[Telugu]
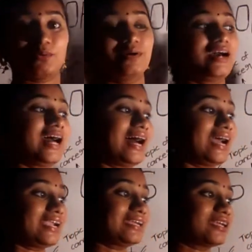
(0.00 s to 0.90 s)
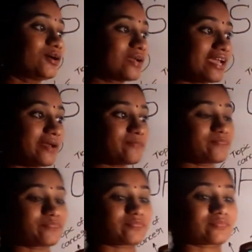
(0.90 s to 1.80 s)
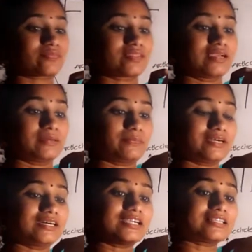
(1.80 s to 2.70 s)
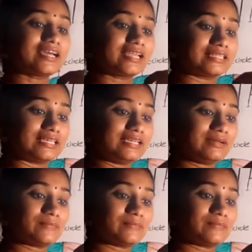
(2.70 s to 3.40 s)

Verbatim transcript: యూ అండ్ ఓకే ఇప్పుడు earth అనేది